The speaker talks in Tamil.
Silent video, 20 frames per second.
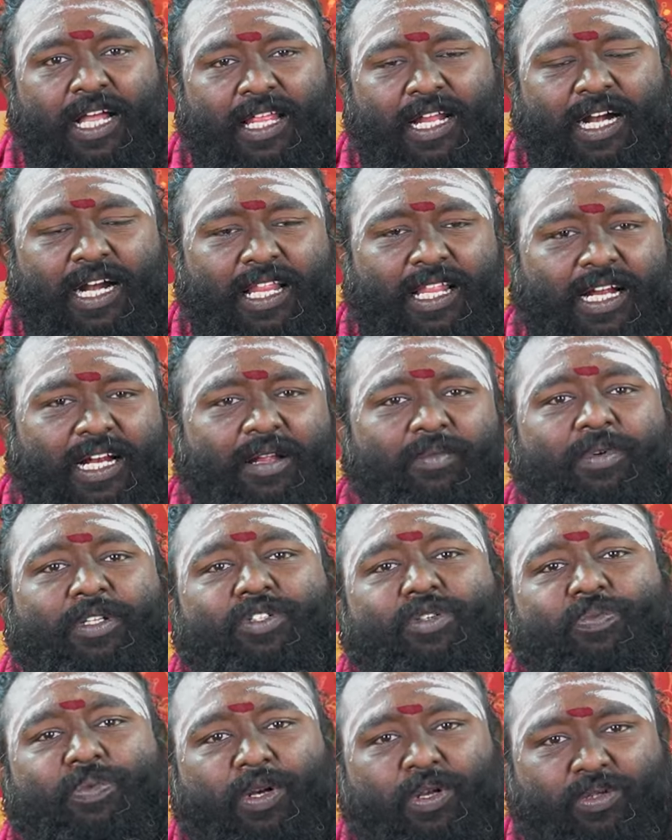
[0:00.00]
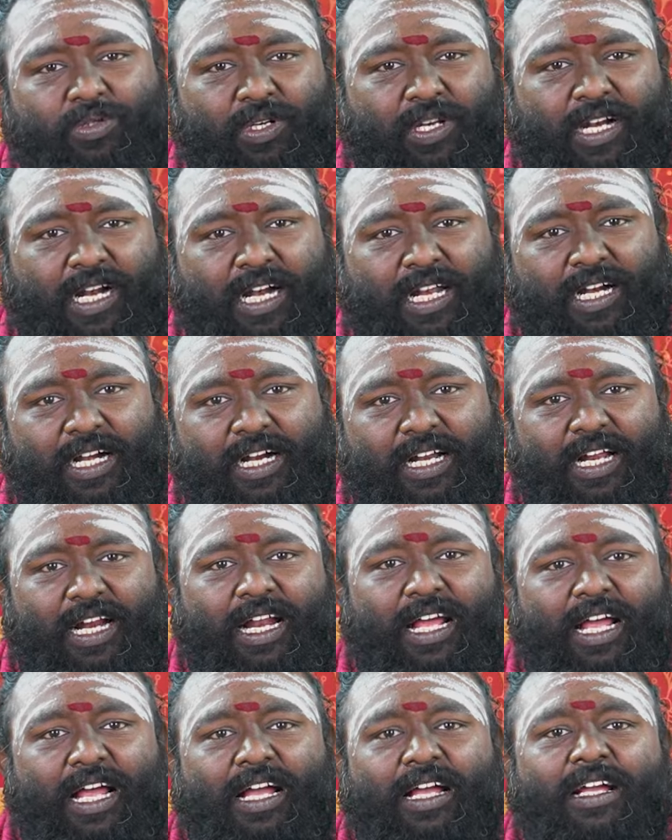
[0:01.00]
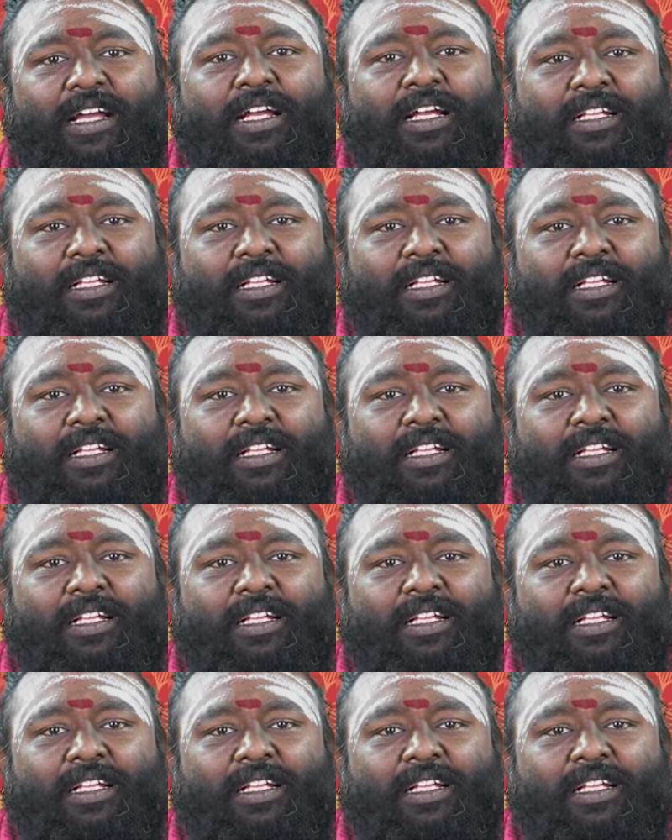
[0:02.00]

அதனால தான் நம்ம துப்புரவு தொழிலாளர்களுக்கெல்லாம்